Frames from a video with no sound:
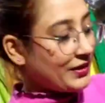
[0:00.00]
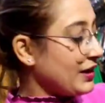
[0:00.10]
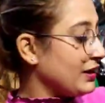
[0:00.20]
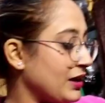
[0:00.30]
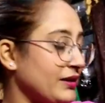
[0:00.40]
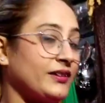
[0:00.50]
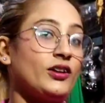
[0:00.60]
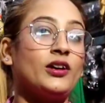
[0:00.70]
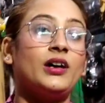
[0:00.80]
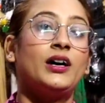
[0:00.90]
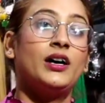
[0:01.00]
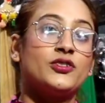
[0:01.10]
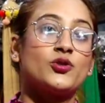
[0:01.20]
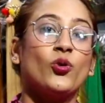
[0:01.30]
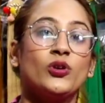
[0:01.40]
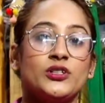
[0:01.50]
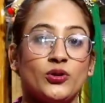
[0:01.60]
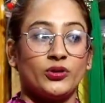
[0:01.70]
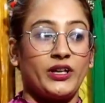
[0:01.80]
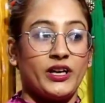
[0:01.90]
सर इनके जैसे आ, स्टोल
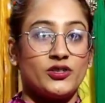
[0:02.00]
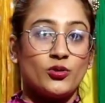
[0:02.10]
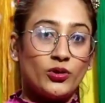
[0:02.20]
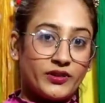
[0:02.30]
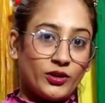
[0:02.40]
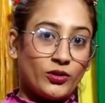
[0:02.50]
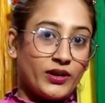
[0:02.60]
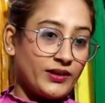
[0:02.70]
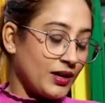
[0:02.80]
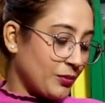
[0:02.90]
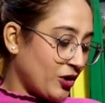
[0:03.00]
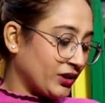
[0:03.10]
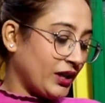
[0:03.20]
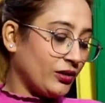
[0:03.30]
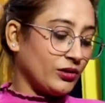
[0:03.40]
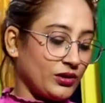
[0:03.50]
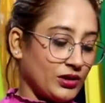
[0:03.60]
जो होते हैं स्टोल से थोड़ा सा लंबा होता है जी